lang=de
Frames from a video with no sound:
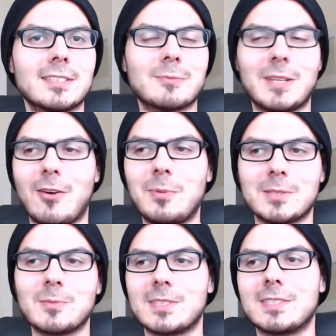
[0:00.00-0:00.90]
dass man
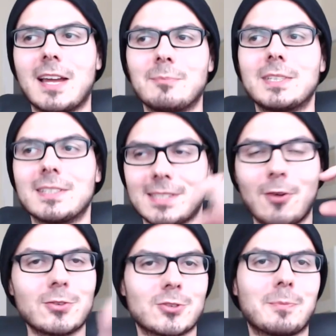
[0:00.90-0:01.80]
aufpassen muss, dass die einem nicht ins
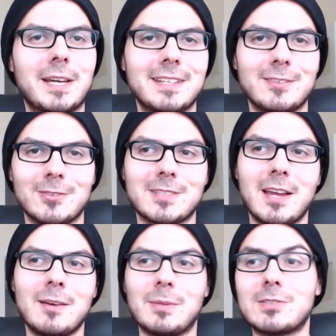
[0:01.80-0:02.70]
Auge springen und
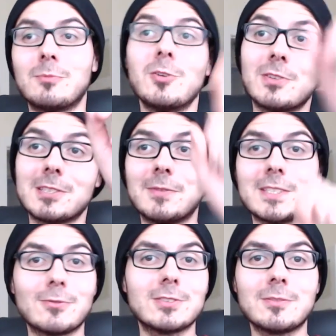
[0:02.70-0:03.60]
man soll möglichst viel
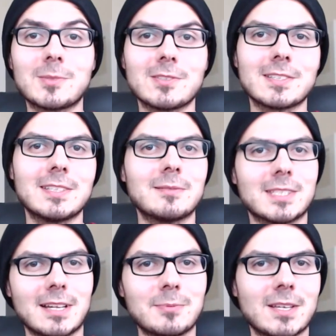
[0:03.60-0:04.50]
Sodium zu sich nehmen.
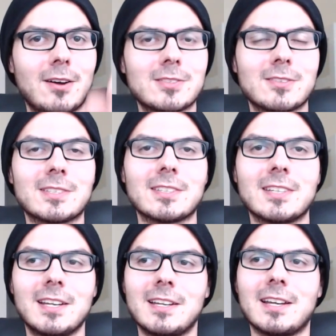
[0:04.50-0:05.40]
Das gab es ja auch
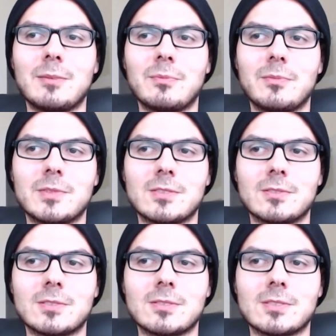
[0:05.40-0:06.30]
solche ähm,
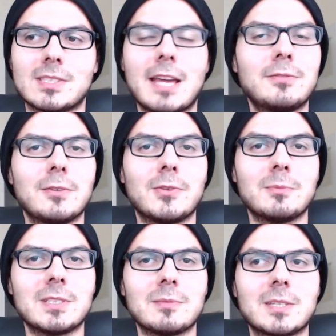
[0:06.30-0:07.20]
so, so
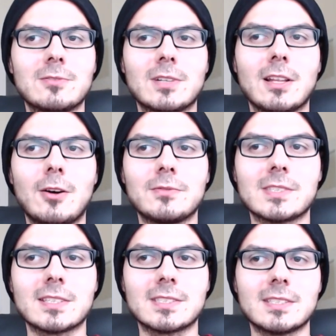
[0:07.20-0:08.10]
Safety-Filme, die im Kino gelaufen
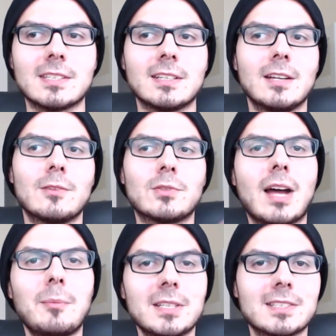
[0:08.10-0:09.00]
sind, die für
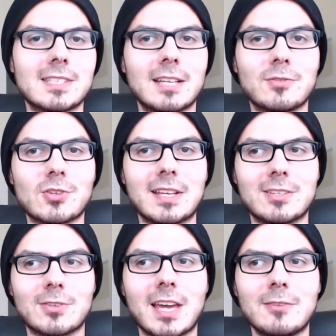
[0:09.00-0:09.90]
damalige Zeit
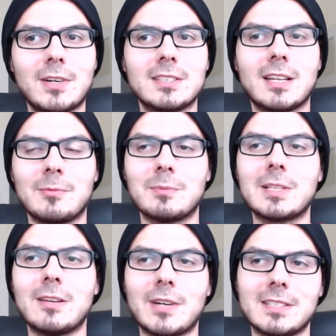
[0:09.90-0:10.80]
wahrscheinlich okay waren, aber
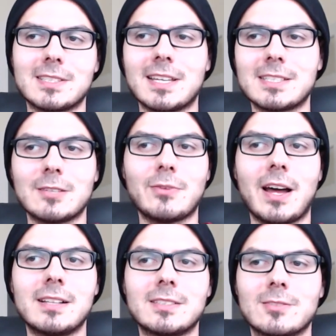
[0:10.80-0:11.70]
mittlerweile sehr, sehr
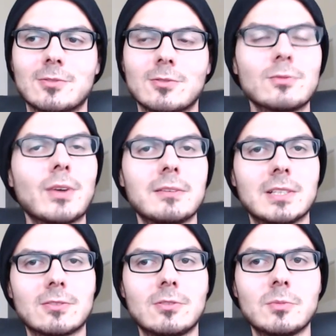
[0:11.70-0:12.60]
veraltet und
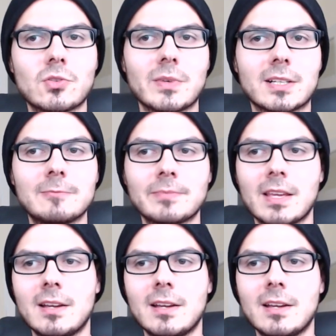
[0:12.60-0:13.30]
unfreiwillig komisch wirken.